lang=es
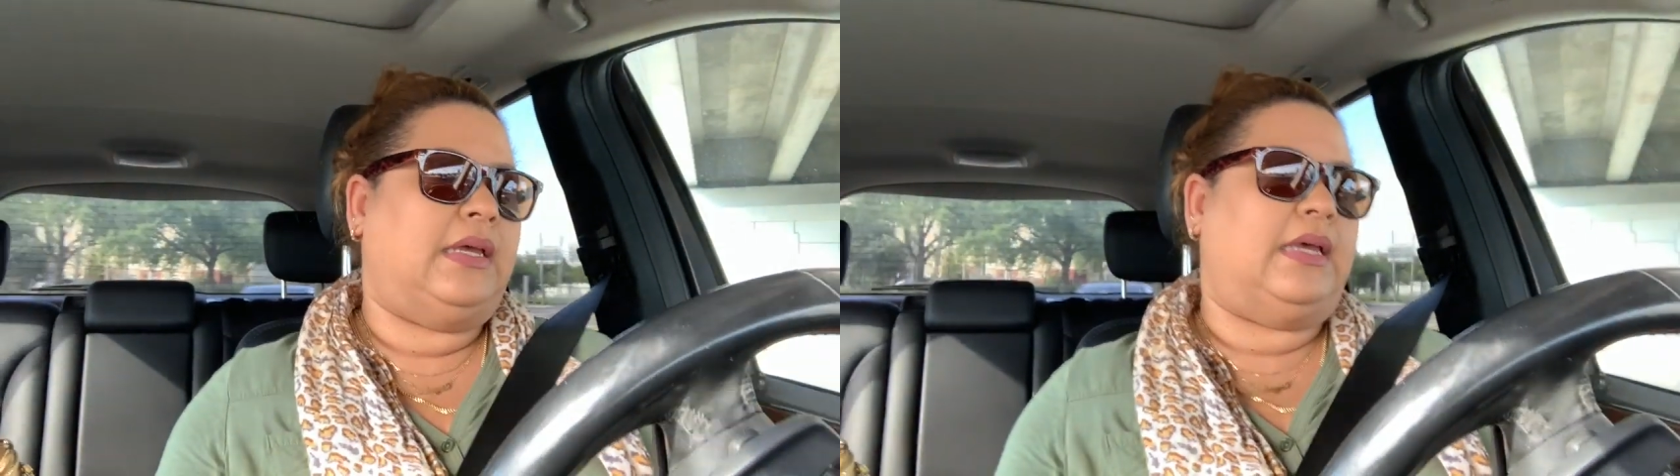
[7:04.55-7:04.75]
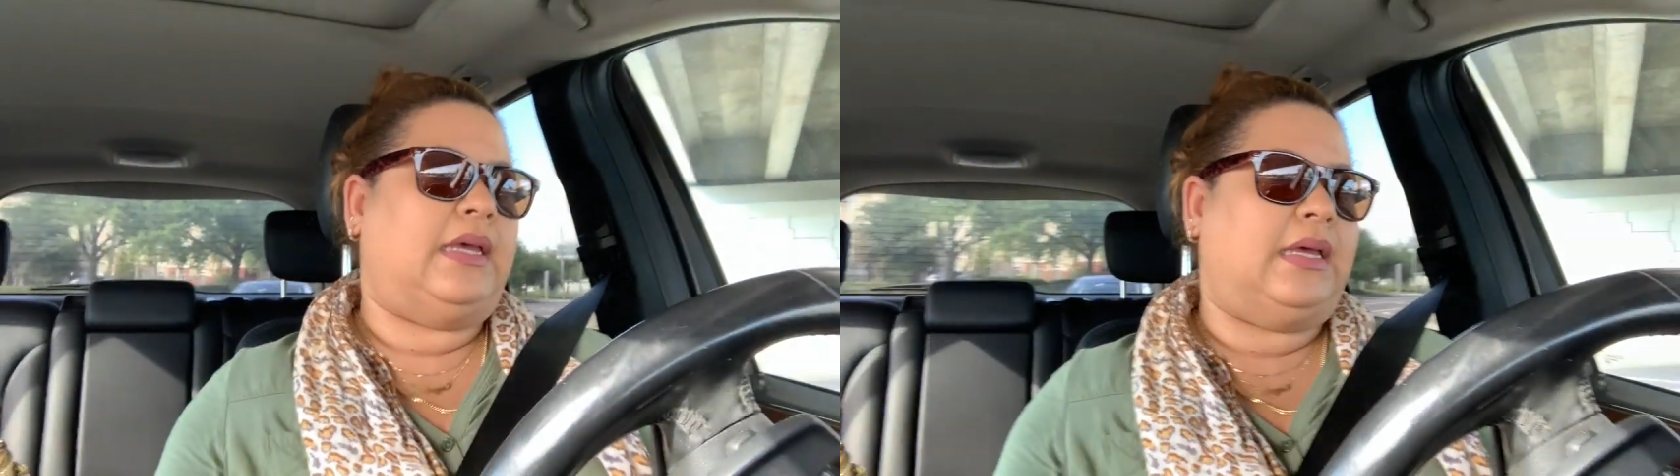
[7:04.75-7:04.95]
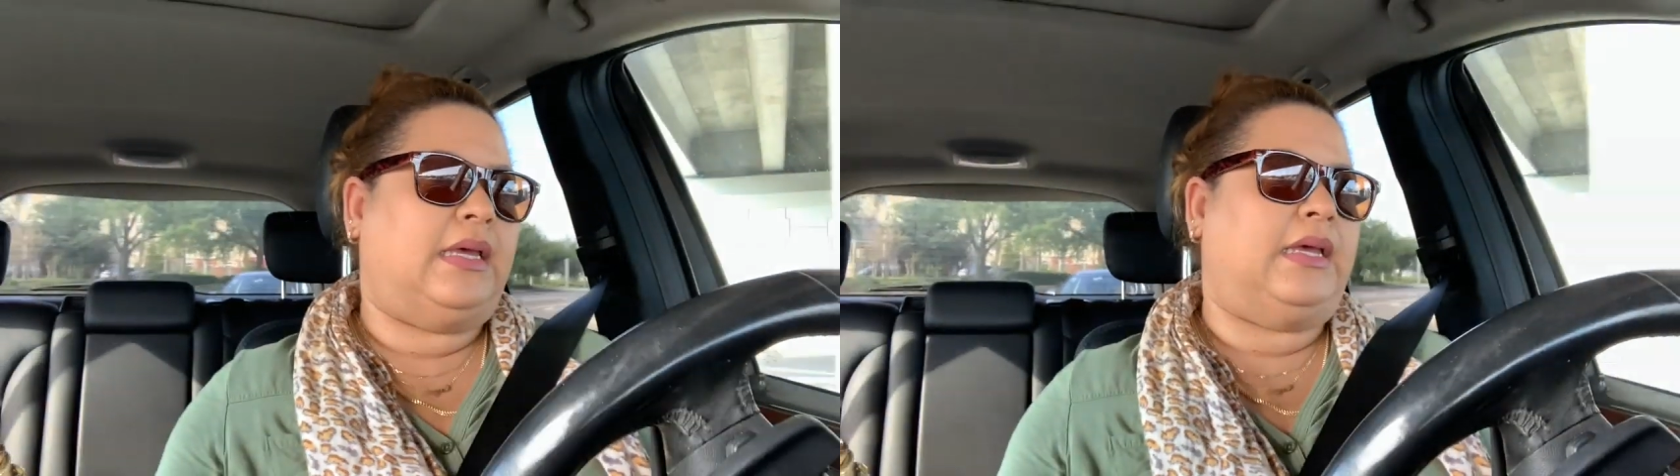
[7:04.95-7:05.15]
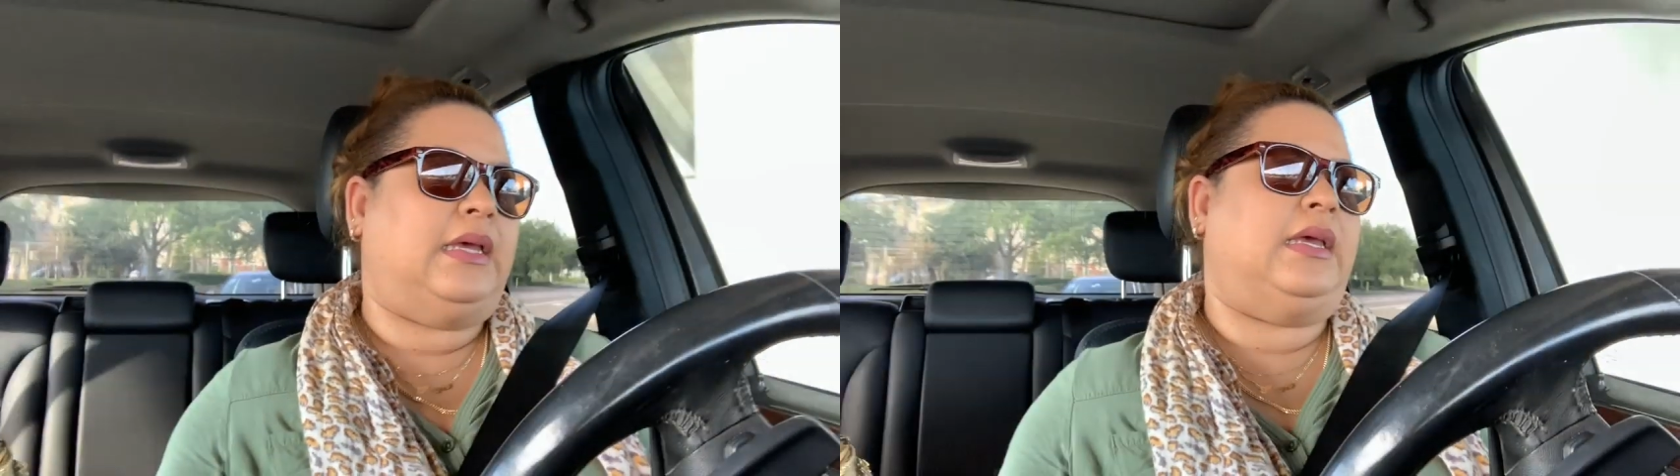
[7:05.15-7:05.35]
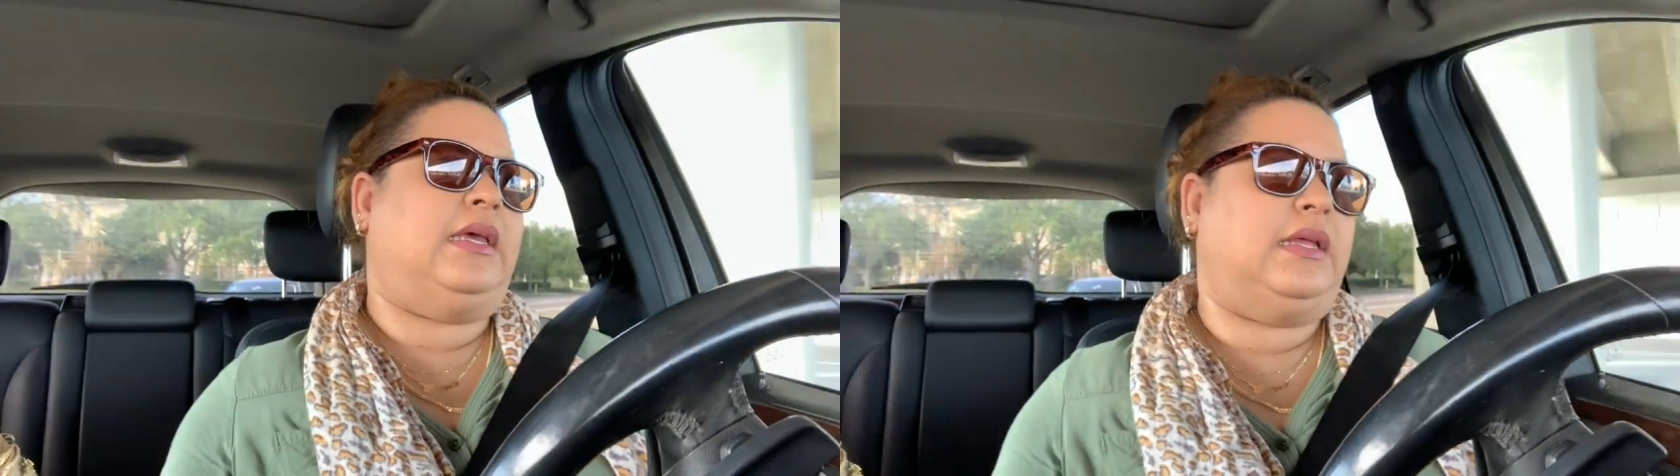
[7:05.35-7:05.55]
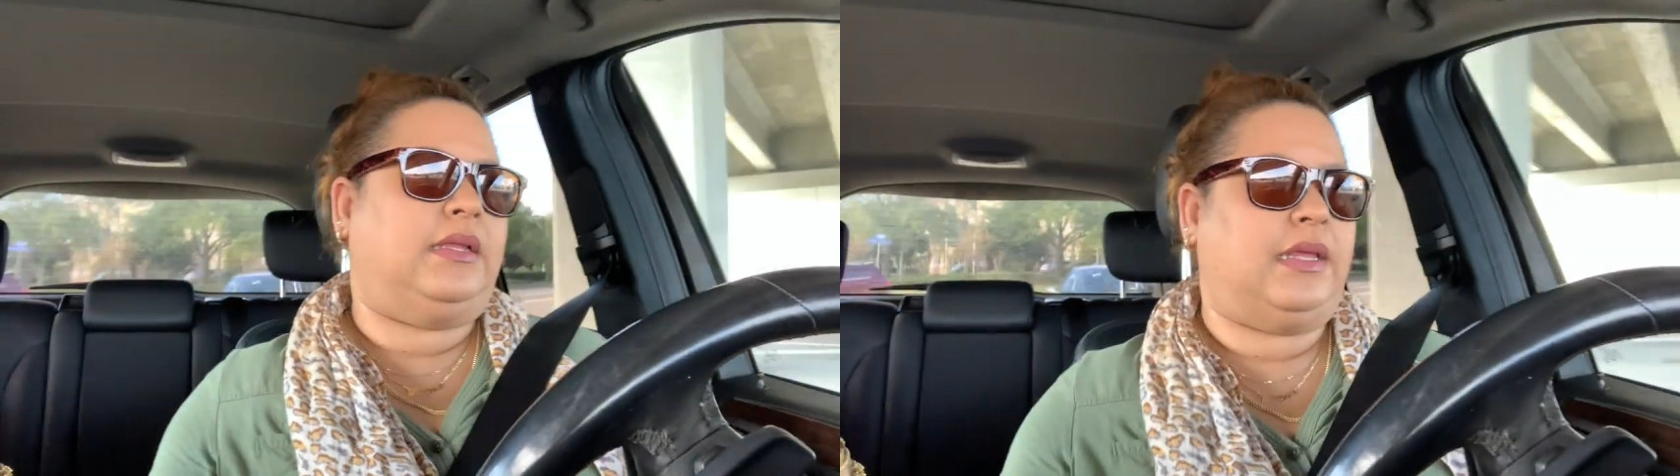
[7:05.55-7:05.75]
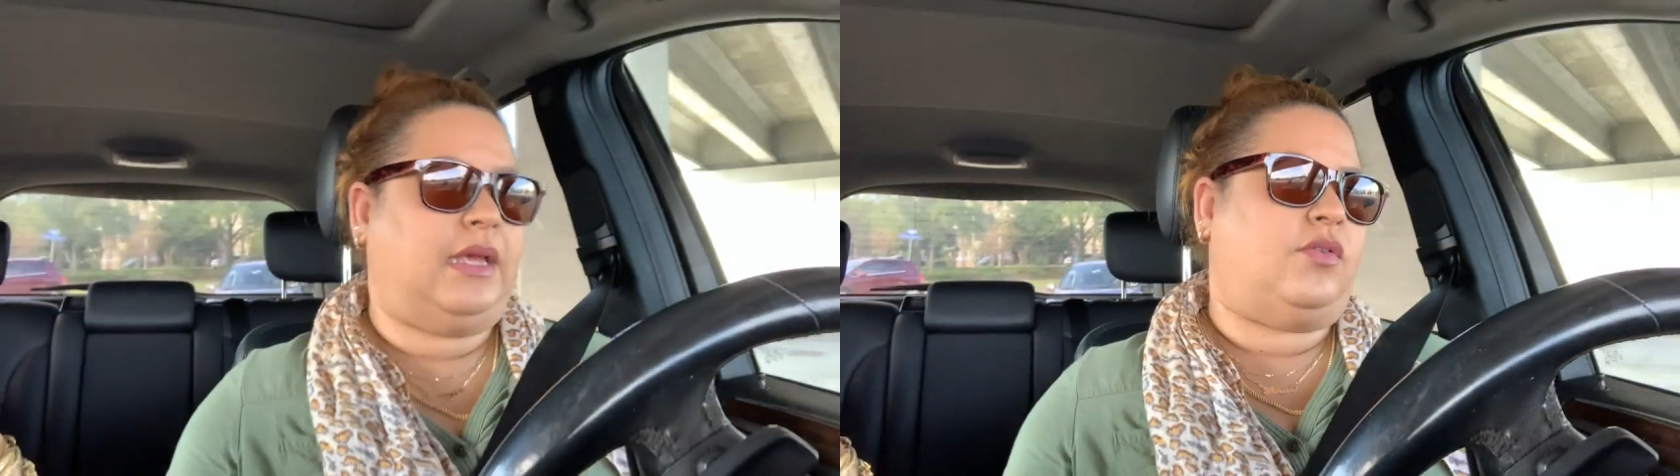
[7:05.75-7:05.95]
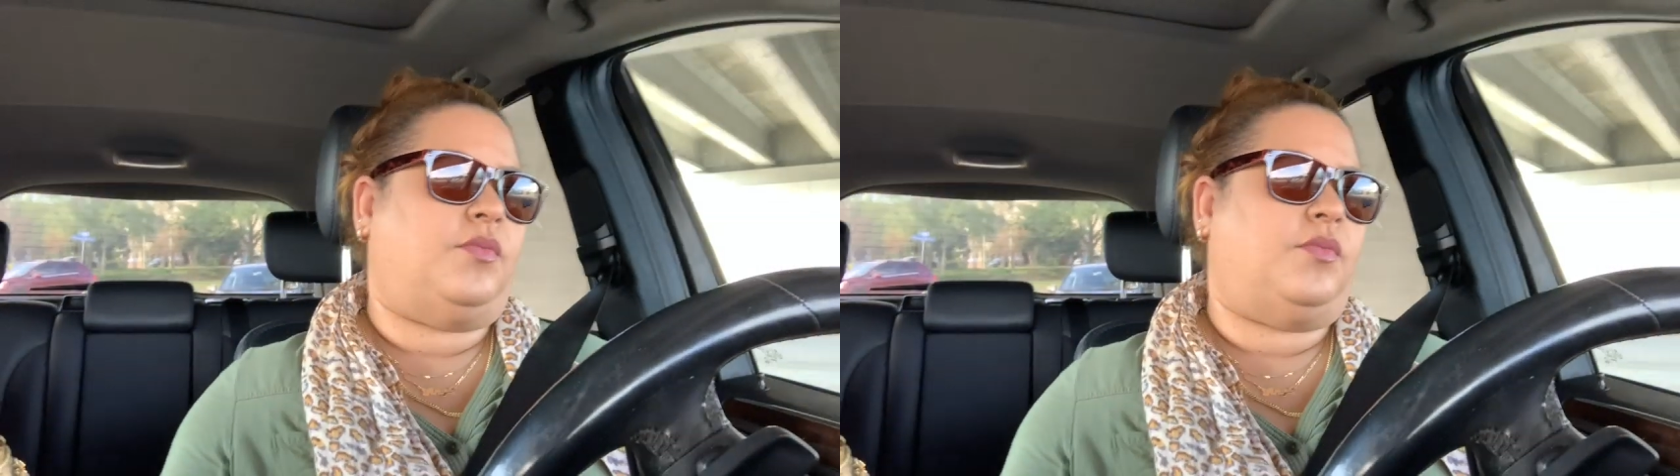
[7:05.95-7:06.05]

Eh, de